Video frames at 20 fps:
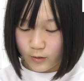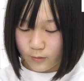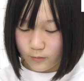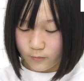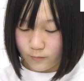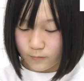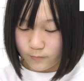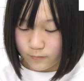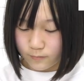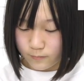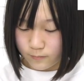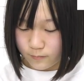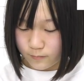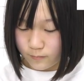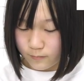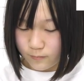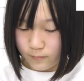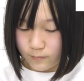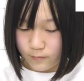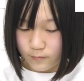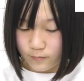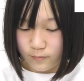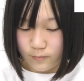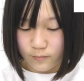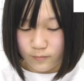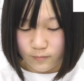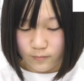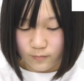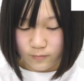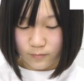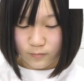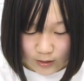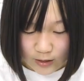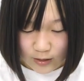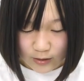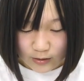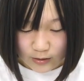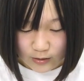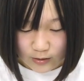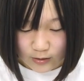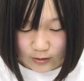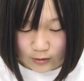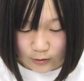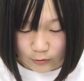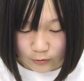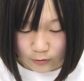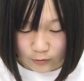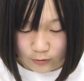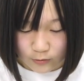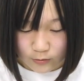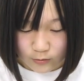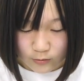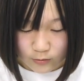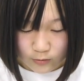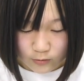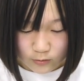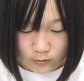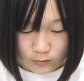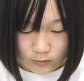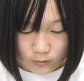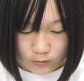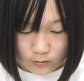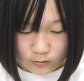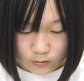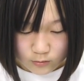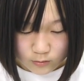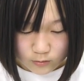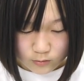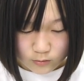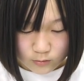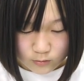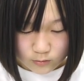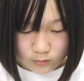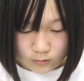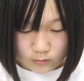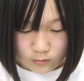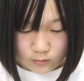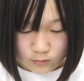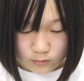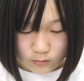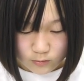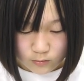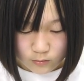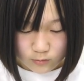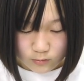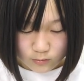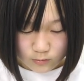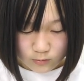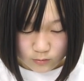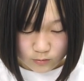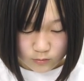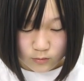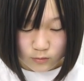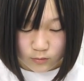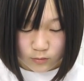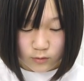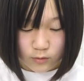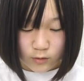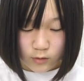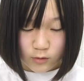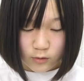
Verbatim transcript: てみました、ね、まあでももちろんね写真を入れても全然ね